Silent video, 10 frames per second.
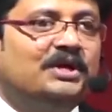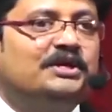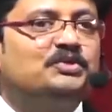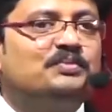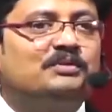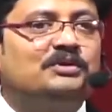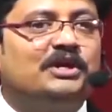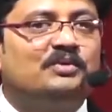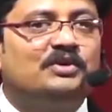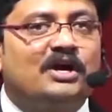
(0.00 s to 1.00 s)
యేసుప్రభు
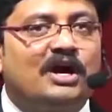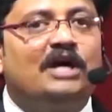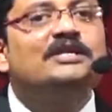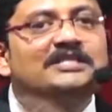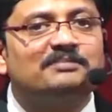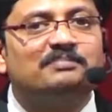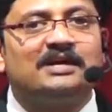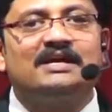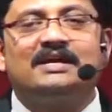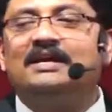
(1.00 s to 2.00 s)
దేవుడు కాదని
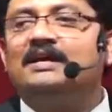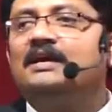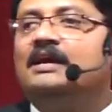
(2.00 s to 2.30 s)
చెప్పడానికి